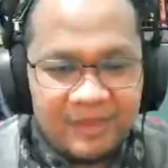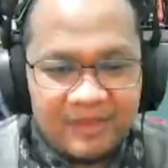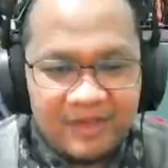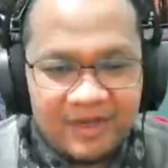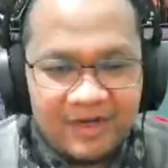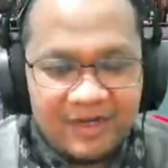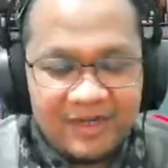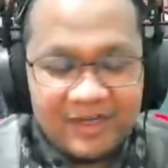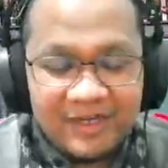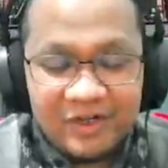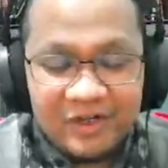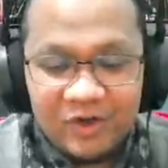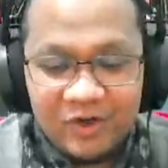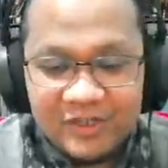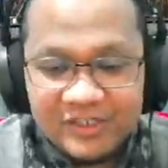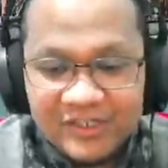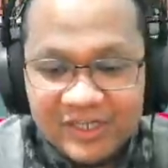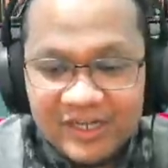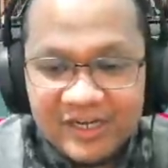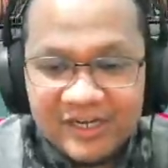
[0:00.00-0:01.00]
Dan Liga
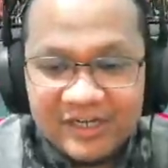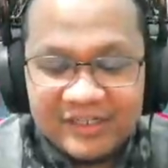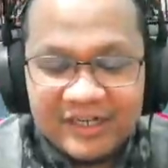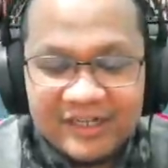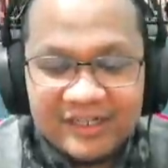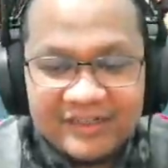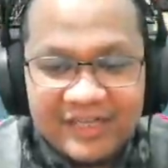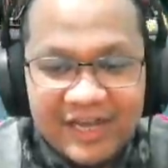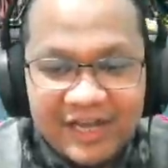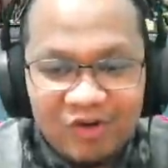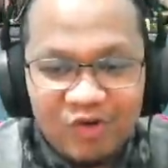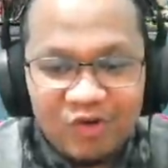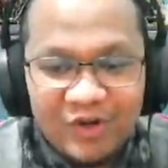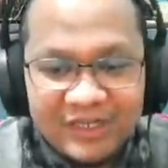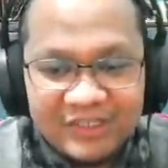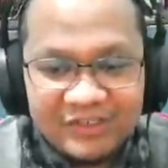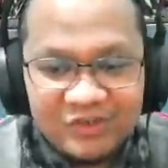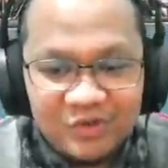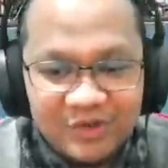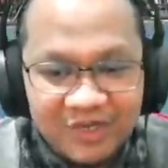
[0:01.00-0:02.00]
Indonesia kita
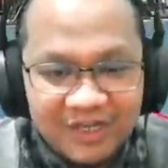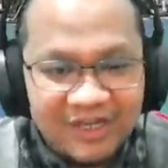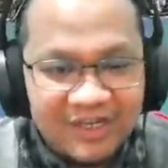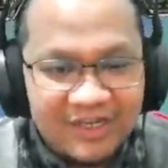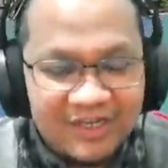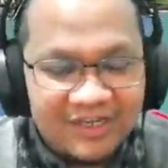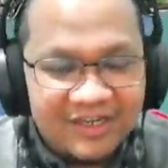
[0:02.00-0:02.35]
taklukkan juga.